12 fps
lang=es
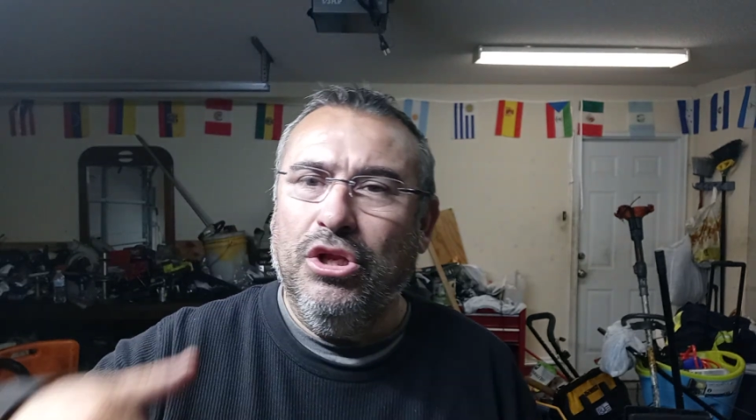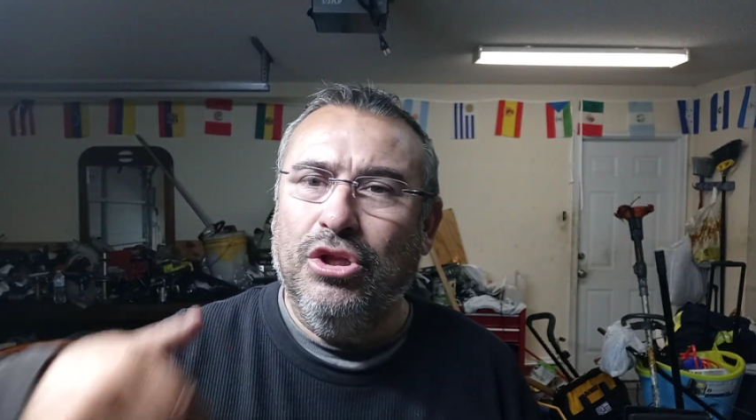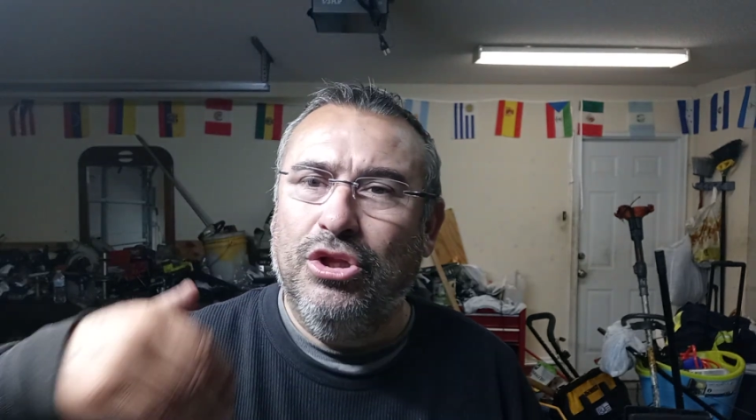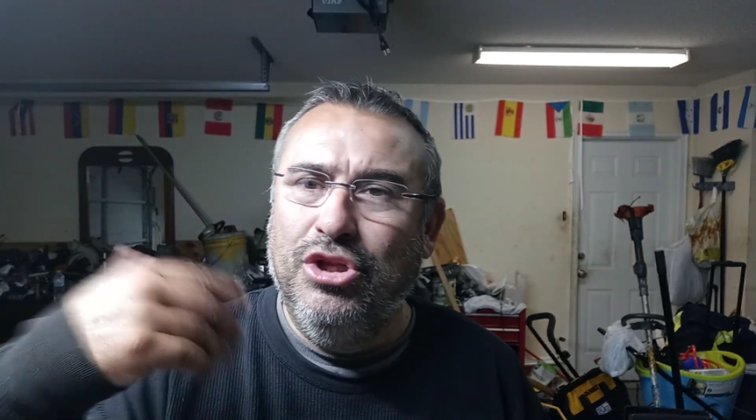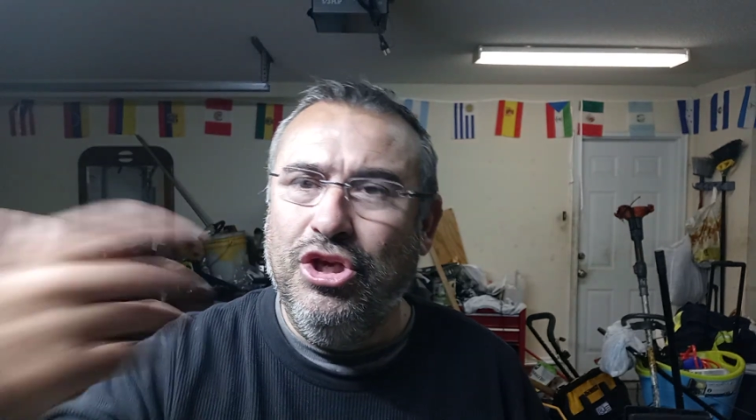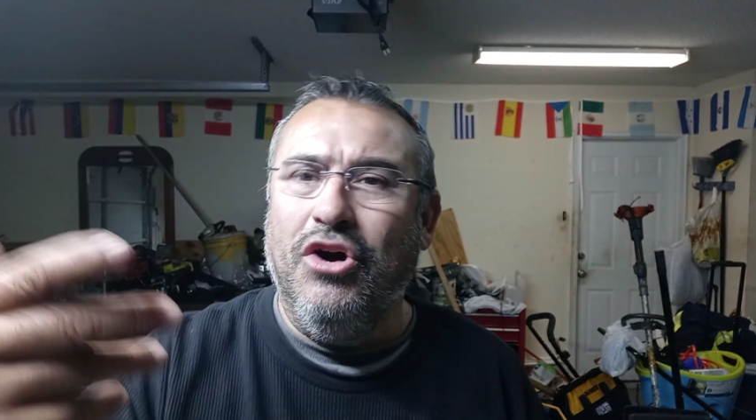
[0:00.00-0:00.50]

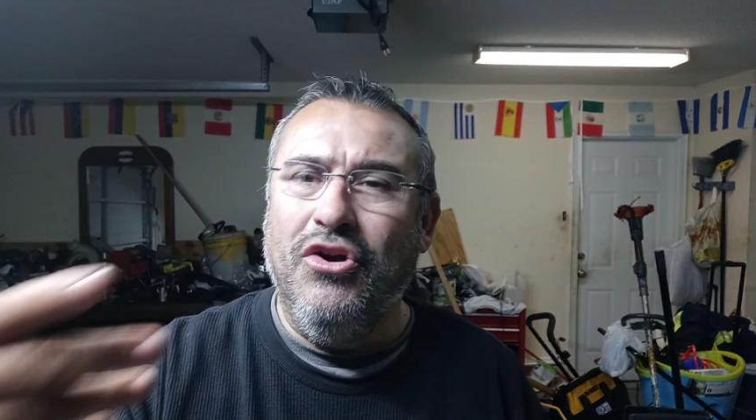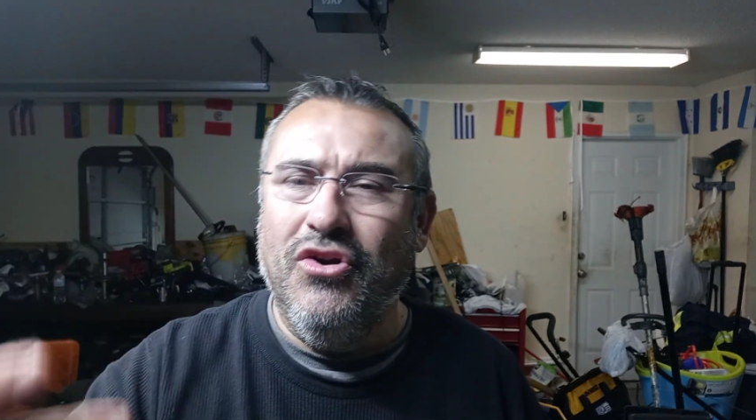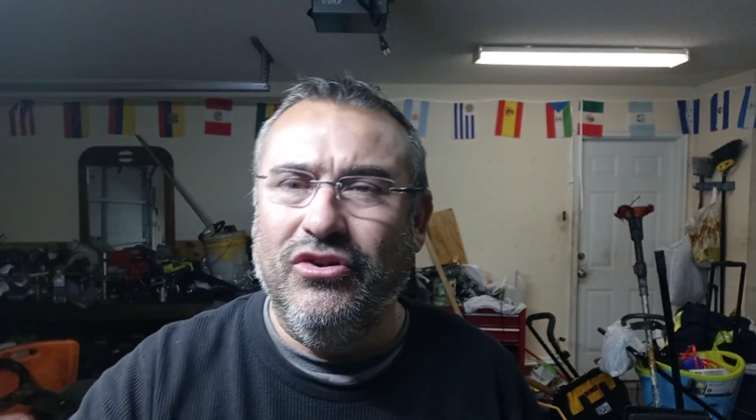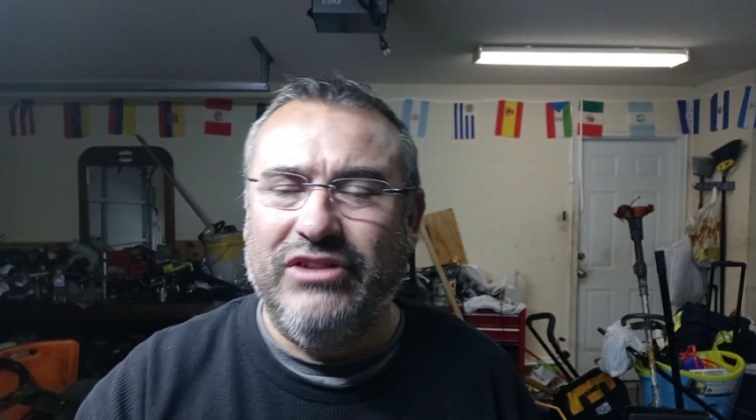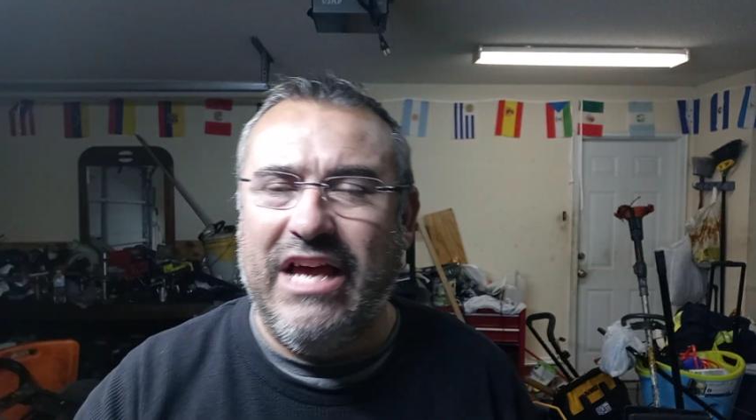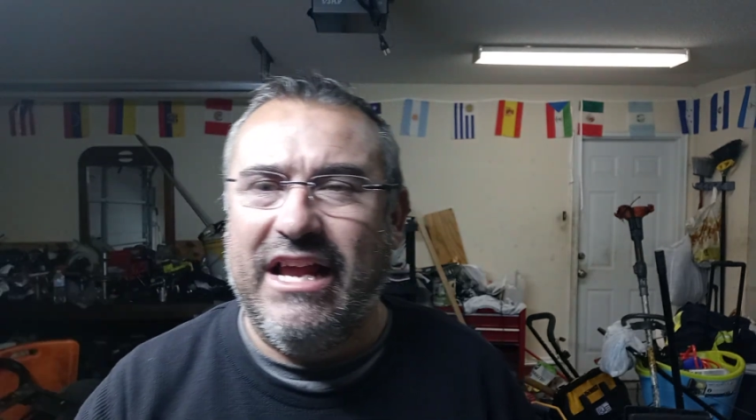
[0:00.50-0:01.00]
Dios
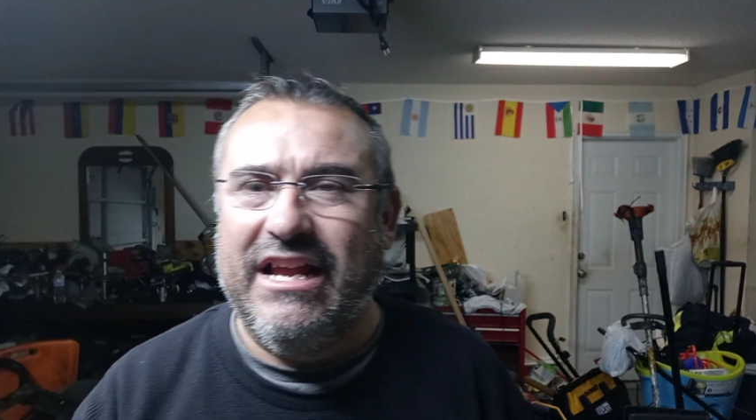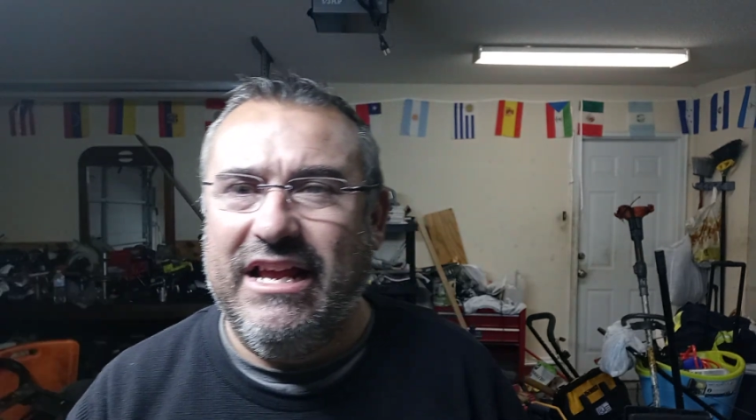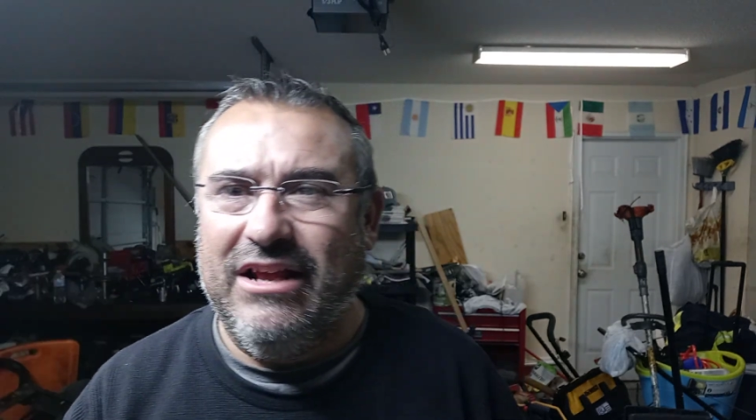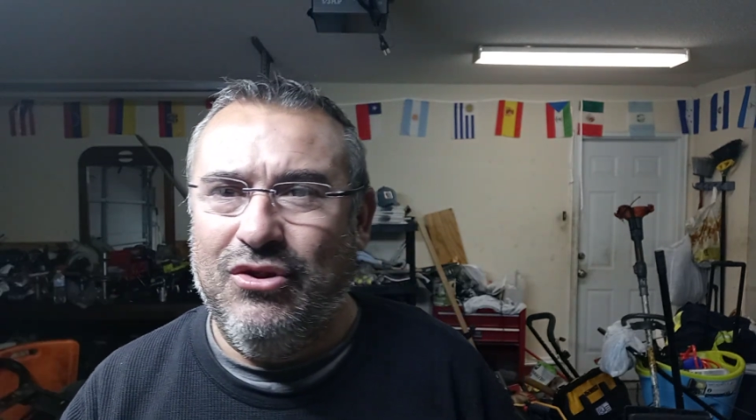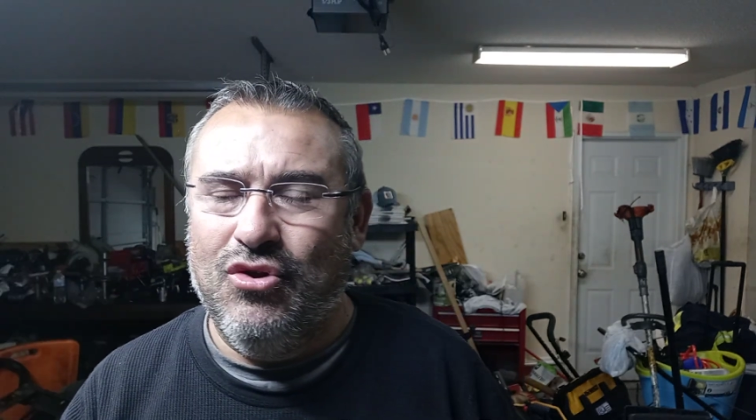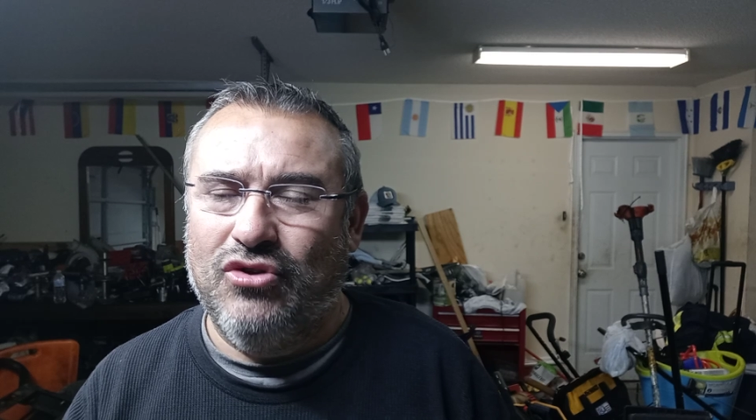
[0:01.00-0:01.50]
nos ha,
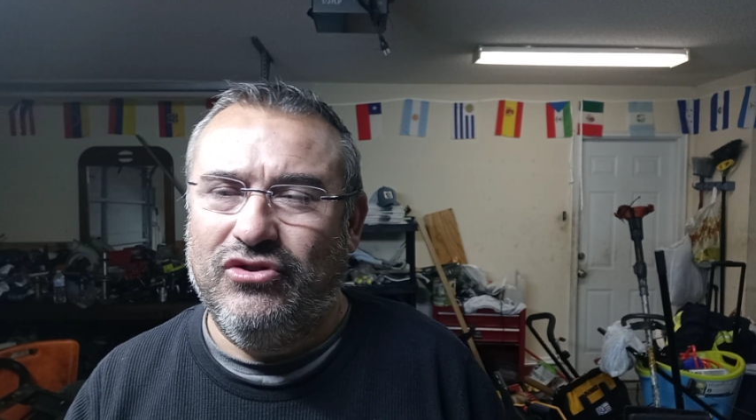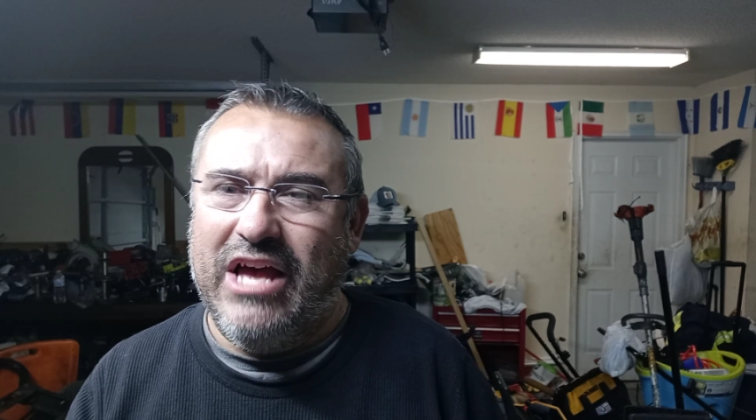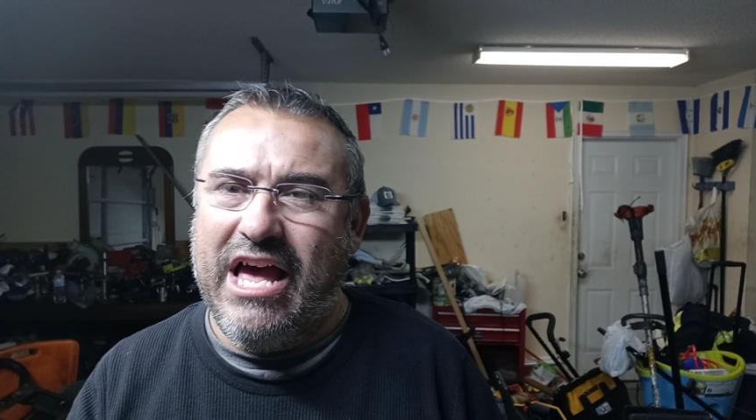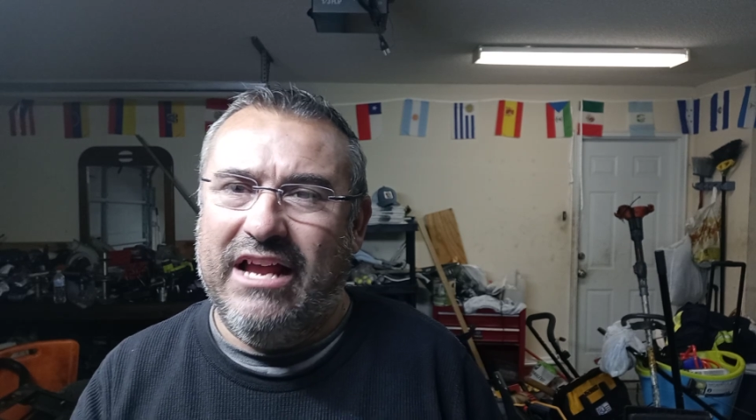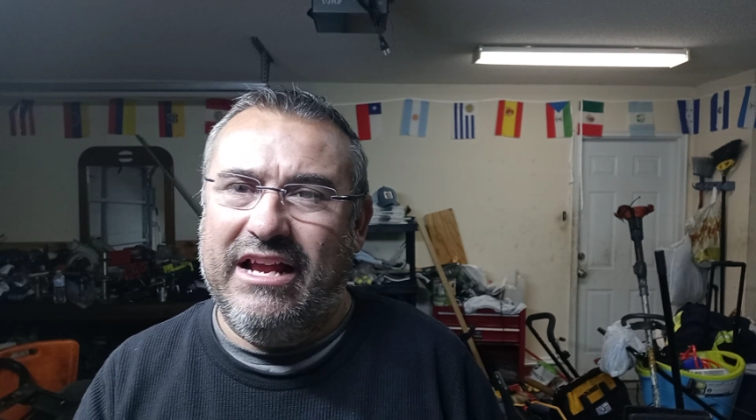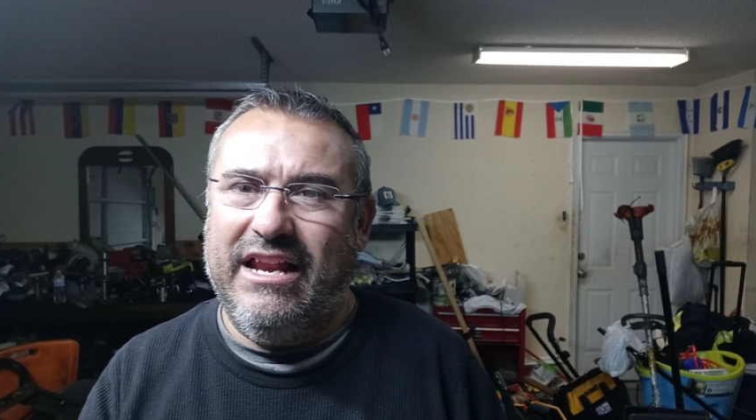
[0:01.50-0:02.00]
nos
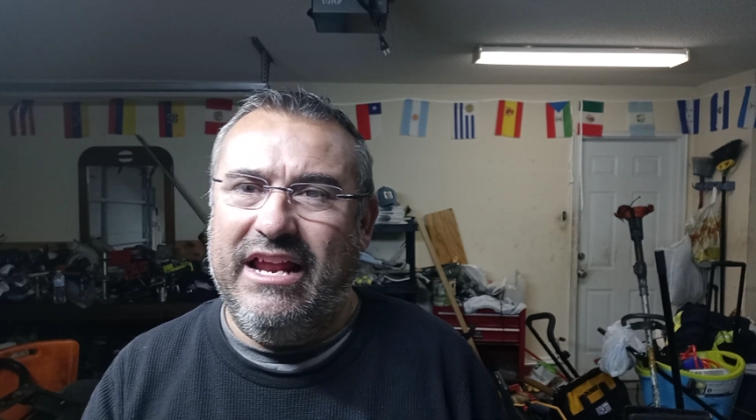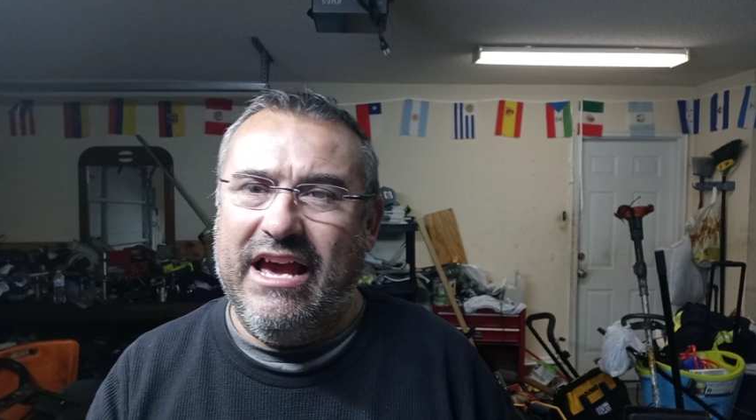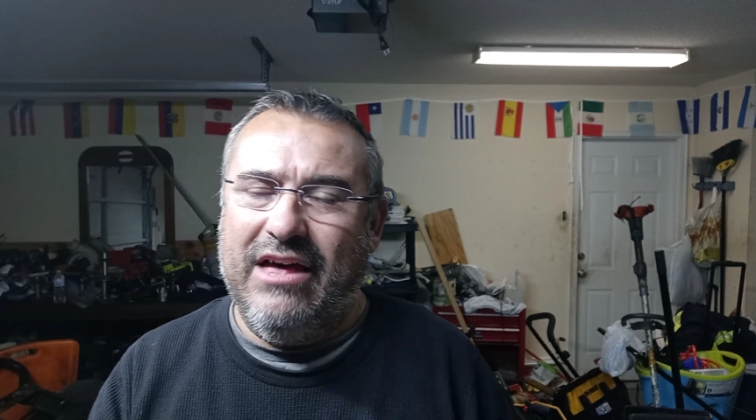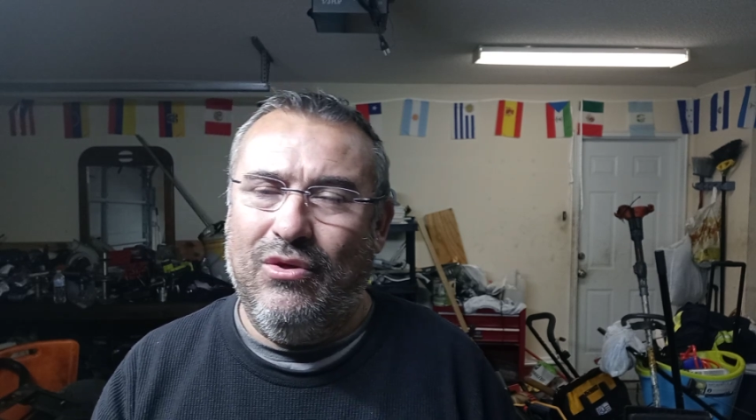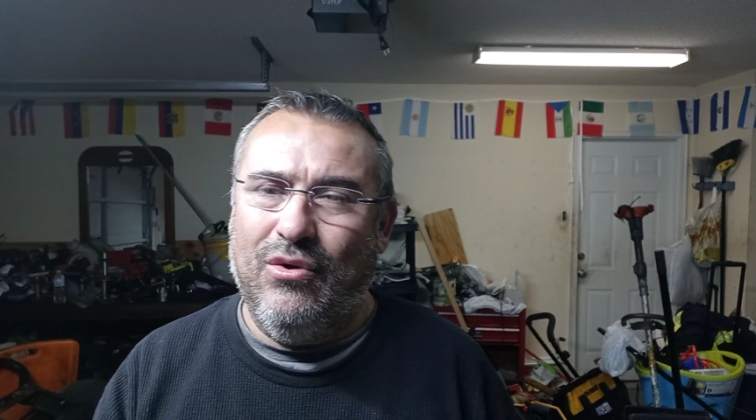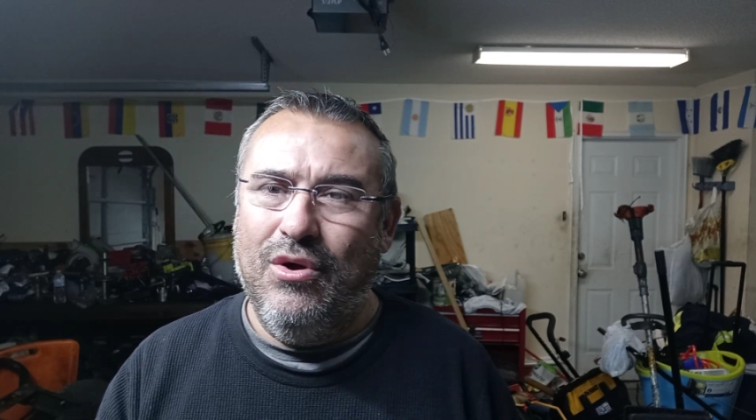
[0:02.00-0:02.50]
ha
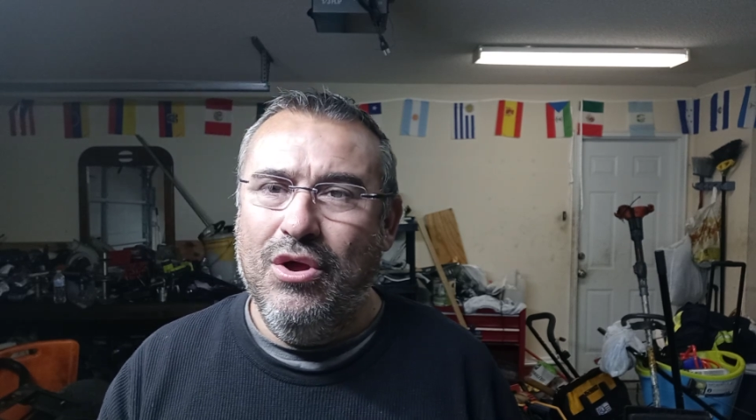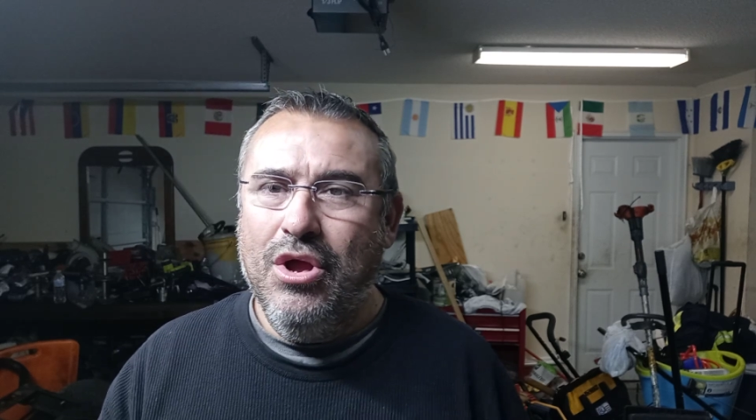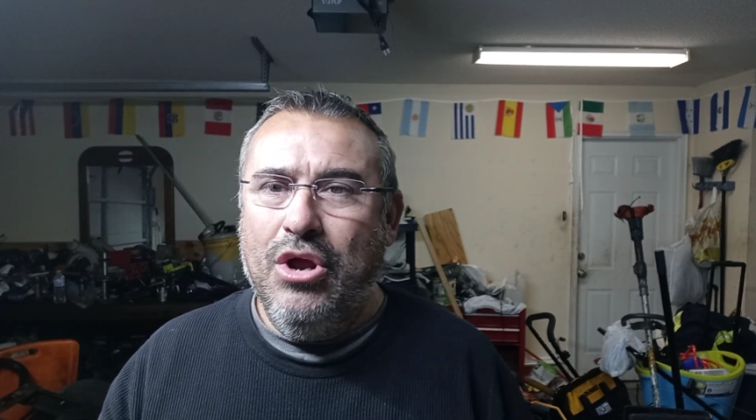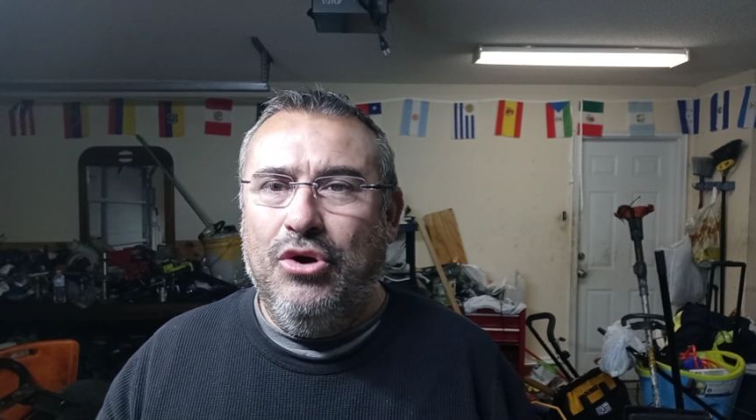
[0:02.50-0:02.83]
criado.